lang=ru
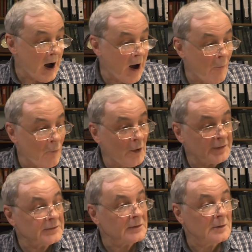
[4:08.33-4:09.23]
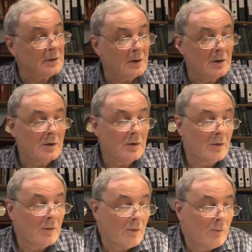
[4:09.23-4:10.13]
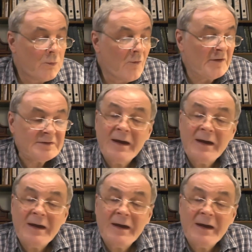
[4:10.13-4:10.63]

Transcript: А вот по вот